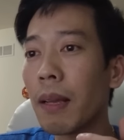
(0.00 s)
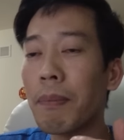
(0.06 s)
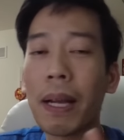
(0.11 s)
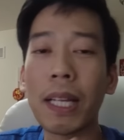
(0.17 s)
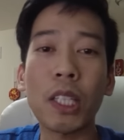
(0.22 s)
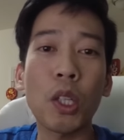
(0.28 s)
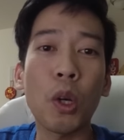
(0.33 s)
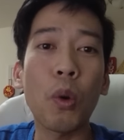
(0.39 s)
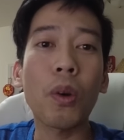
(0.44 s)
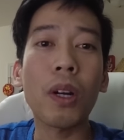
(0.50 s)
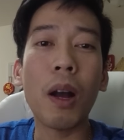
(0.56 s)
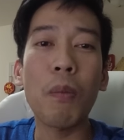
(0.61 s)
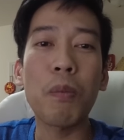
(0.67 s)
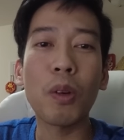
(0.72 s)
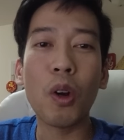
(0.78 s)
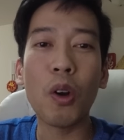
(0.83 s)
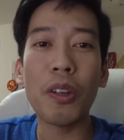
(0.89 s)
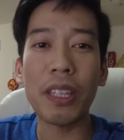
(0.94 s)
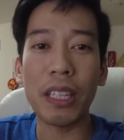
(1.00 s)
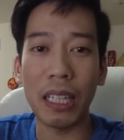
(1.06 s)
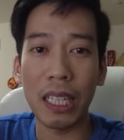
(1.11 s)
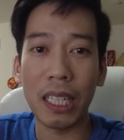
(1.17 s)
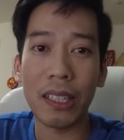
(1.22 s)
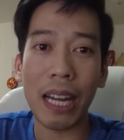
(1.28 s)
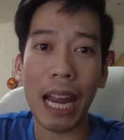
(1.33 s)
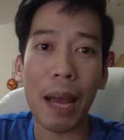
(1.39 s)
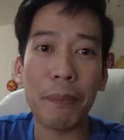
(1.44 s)
mặc dù không có
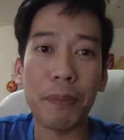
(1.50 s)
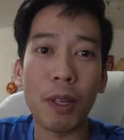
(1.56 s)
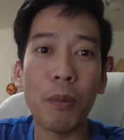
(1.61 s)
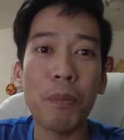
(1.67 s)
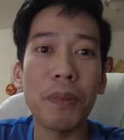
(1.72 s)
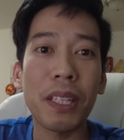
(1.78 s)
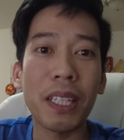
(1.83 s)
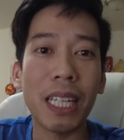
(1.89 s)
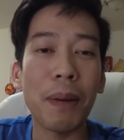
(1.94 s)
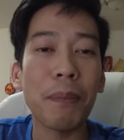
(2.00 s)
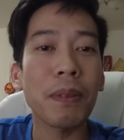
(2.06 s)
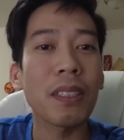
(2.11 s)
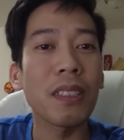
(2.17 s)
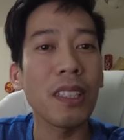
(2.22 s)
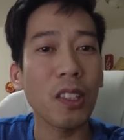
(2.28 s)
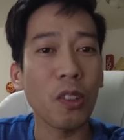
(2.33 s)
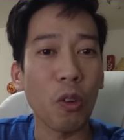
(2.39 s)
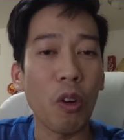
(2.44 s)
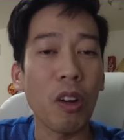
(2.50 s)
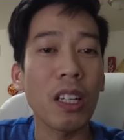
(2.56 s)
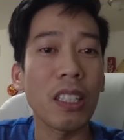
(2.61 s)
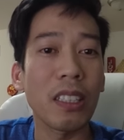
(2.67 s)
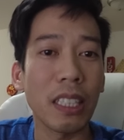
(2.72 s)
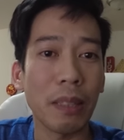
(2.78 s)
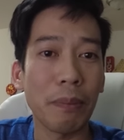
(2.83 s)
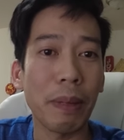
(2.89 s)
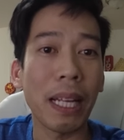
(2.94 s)
dựng rạp giống như đám cưới của
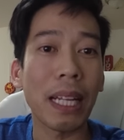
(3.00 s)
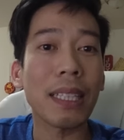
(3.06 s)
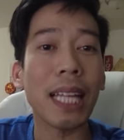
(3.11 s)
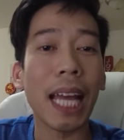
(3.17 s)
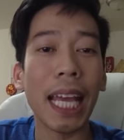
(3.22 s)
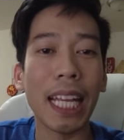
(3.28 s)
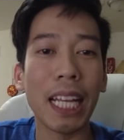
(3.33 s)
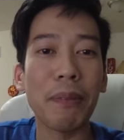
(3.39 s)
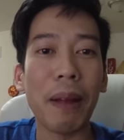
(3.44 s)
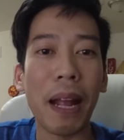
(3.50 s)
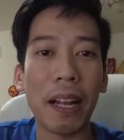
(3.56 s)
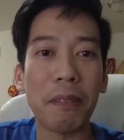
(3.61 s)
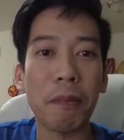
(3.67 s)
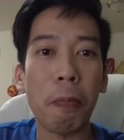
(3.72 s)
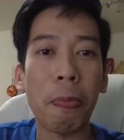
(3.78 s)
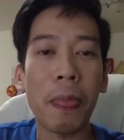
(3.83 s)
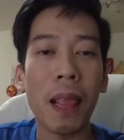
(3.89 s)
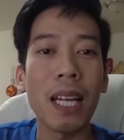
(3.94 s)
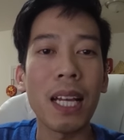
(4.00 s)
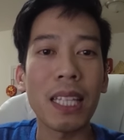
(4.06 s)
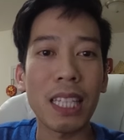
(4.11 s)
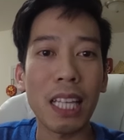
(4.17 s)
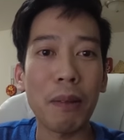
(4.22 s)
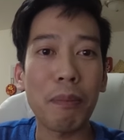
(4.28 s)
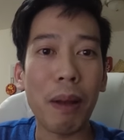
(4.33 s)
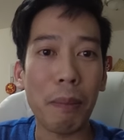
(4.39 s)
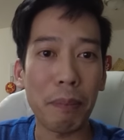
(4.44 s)
người miền tây các bạn
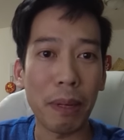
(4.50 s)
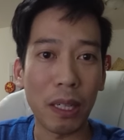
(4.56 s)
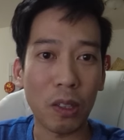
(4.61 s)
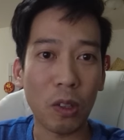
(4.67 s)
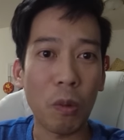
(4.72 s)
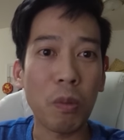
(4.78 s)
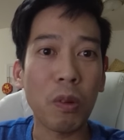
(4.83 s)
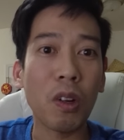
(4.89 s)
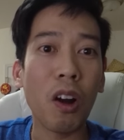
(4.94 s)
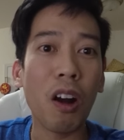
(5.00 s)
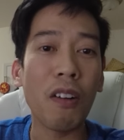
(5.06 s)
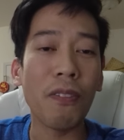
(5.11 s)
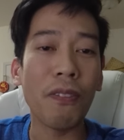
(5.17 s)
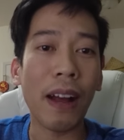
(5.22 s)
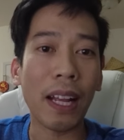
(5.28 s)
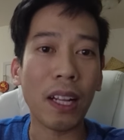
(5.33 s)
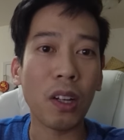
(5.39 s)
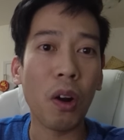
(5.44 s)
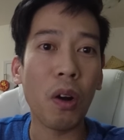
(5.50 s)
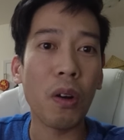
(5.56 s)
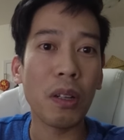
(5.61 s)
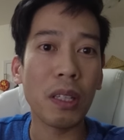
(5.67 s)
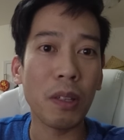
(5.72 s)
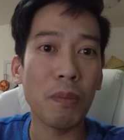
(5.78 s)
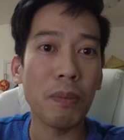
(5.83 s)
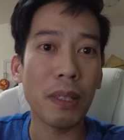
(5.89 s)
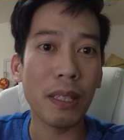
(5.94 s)
nhưng mà mình cũng có phải
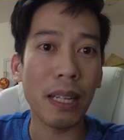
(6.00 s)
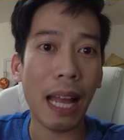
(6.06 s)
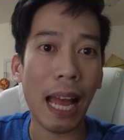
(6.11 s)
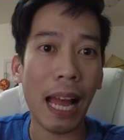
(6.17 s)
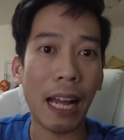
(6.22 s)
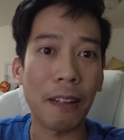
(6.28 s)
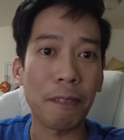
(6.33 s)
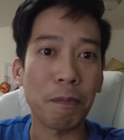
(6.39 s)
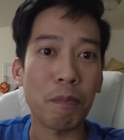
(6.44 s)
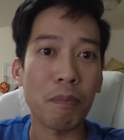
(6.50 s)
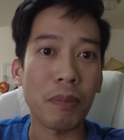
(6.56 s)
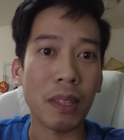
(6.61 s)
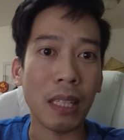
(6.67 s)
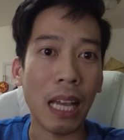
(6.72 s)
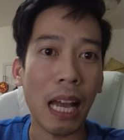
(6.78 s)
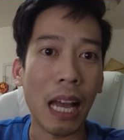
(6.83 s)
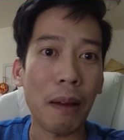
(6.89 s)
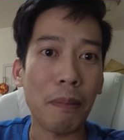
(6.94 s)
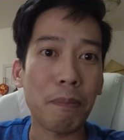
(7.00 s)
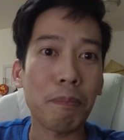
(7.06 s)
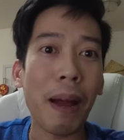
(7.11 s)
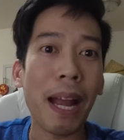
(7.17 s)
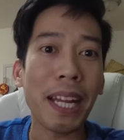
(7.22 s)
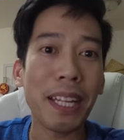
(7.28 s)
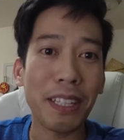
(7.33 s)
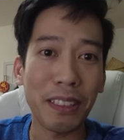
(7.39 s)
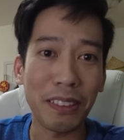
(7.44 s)
có giống như là à,
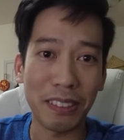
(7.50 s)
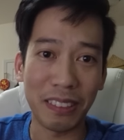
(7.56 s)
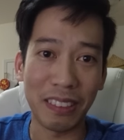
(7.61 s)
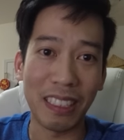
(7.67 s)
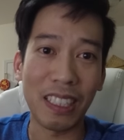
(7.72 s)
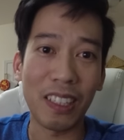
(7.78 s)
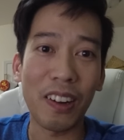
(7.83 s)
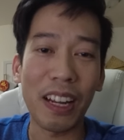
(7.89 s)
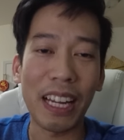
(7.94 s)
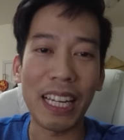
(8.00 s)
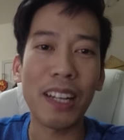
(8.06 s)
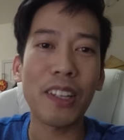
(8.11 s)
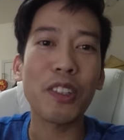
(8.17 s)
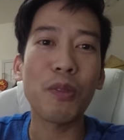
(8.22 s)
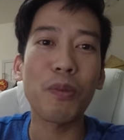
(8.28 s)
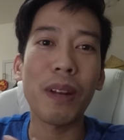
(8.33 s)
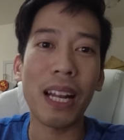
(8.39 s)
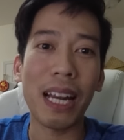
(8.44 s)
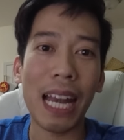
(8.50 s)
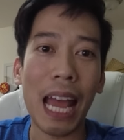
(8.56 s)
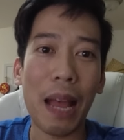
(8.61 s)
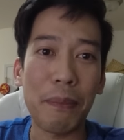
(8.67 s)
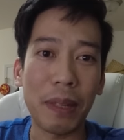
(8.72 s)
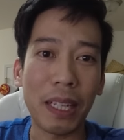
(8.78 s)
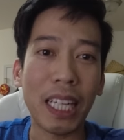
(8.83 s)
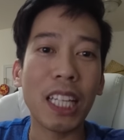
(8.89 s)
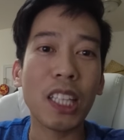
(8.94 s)
bay đường rồi nói chung là
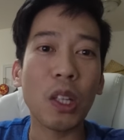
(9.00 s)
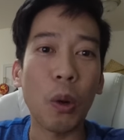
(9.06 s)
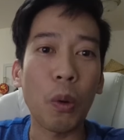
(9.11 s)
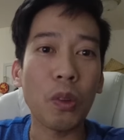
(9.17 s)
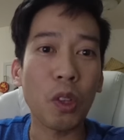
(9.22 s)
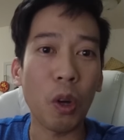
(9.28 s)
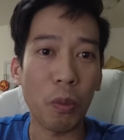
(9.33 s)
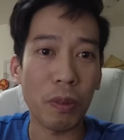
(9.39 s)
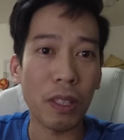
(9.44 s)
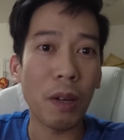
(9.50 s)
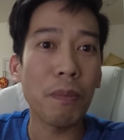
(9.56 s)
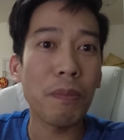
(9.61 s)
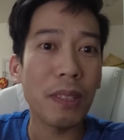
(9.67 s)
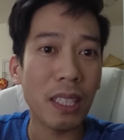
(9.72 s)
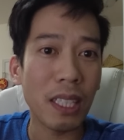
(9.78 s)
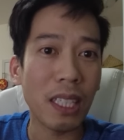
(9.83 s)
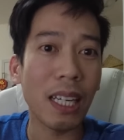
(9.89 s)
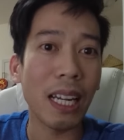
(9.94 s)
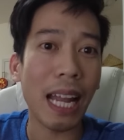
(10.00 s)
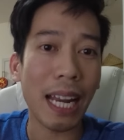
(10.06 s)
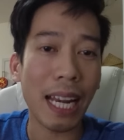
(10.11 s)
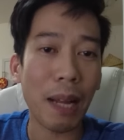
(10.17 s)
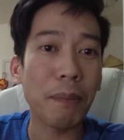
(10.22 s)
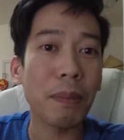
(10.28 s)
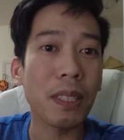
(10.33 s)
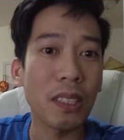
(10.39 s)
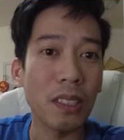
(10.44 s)
làm những cái thủ tục giống như là
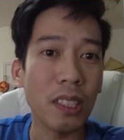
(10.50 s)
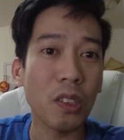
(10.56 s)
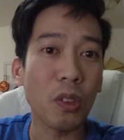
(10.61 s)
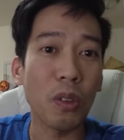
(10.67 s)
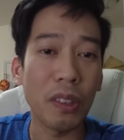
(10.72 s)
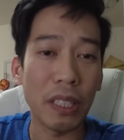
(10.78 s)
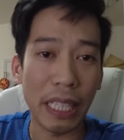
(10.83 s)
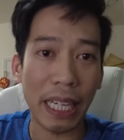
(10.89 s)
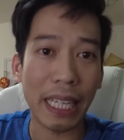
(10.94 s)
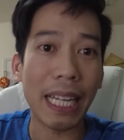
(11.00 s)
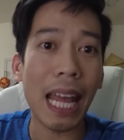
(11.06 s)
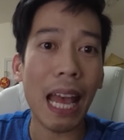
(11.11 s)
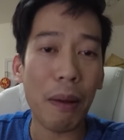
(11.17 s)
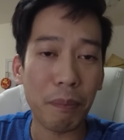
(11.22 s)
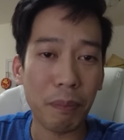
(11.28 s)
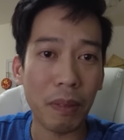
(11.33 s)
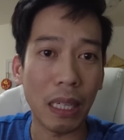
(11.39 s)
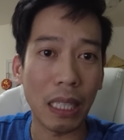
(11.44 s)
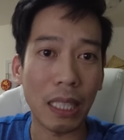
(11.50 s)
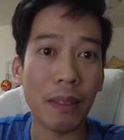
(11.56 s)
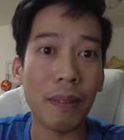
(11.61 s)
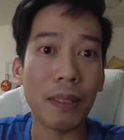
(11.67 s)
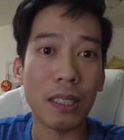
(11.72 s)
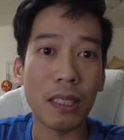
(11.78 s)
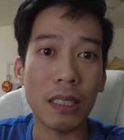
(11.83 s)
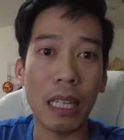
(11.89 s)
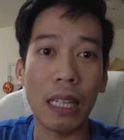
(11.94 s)
đám cưới của người Việt Nam mình
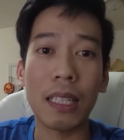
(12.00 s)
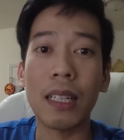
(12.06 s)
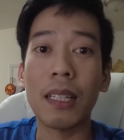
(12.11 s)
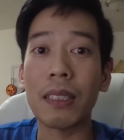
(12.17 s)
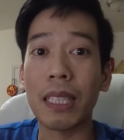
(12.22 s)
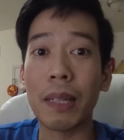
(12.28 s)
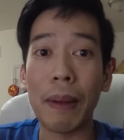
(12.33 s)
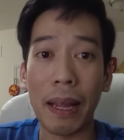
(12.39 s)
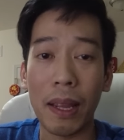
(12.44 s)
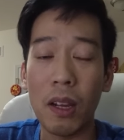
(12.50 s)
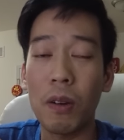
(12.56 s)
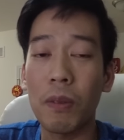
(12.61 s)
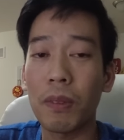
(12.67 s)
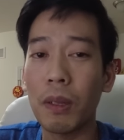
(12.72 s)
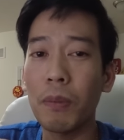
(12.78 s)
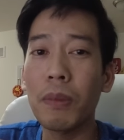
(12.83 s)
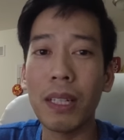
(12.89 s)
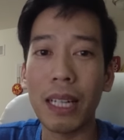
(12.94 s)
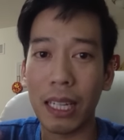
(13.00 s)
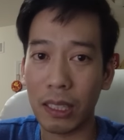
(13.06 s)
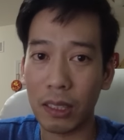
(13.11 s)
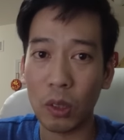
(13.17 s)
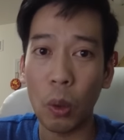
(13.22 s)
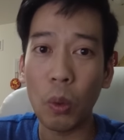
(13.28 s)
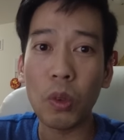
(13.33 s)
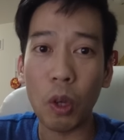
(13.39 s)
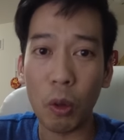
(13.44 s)
kia đấy các bạn thấy không giống như là
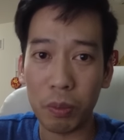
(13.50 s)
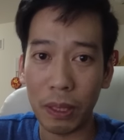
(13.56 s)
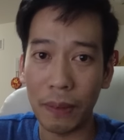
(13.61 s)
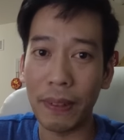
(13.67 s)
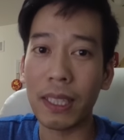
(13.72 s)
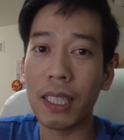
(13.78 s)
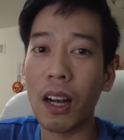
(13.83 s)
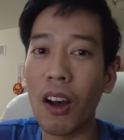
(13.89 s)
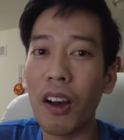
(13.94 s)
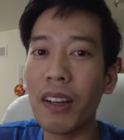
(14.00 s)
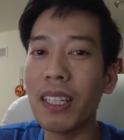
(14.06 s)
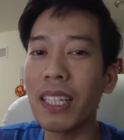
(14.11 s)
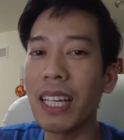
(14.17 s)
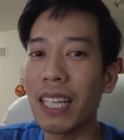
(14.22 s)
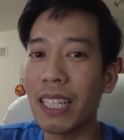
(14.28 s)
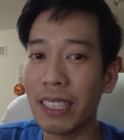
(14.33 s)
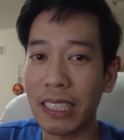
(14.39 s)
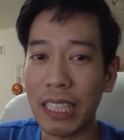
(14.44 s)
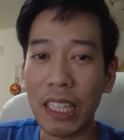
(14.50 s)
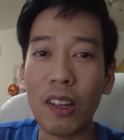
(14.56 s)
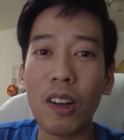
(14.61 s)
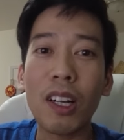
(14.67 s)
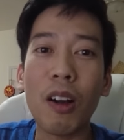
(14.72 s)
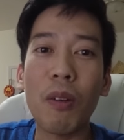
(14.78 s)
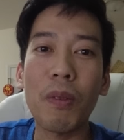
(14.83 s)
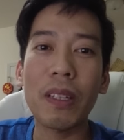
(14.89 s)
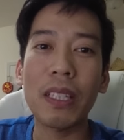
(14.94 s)
thủ tục thì phải có chỉ có
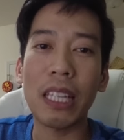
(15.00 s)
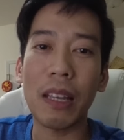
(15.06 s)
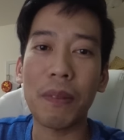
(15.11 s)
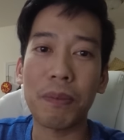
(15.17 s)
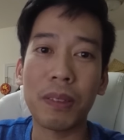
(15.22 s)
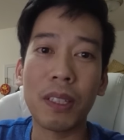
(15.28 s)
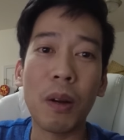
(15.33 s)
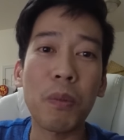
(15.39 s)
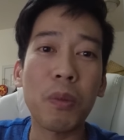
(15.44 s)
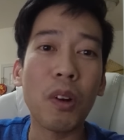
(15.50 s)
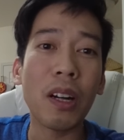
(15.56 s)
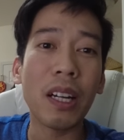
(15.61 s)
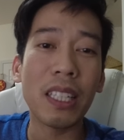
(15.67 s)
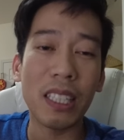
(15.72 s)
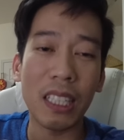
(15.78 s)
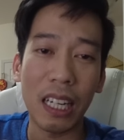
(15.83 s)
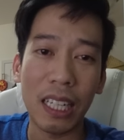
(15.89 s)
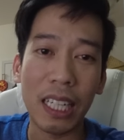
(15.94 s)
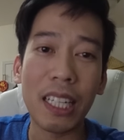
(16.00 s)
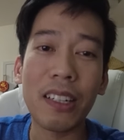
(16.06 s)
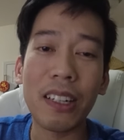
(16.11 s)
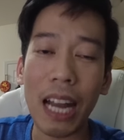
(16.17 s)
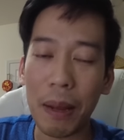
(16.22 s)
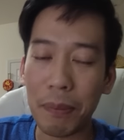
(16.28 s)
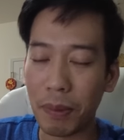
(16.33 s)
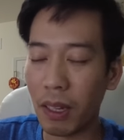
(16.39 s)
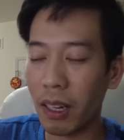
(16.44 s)
không có dịp không có cái dựng cái
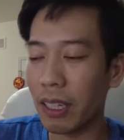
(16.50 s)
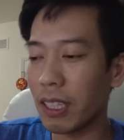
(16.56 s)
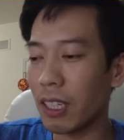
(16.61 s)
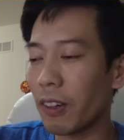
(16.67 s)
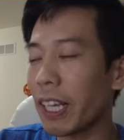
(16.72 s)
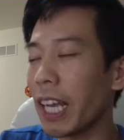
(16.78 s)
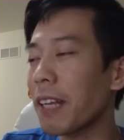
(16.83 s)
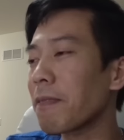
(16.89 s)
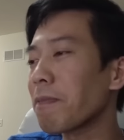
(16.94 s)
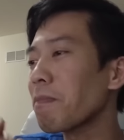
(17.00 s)
rạp thôi ok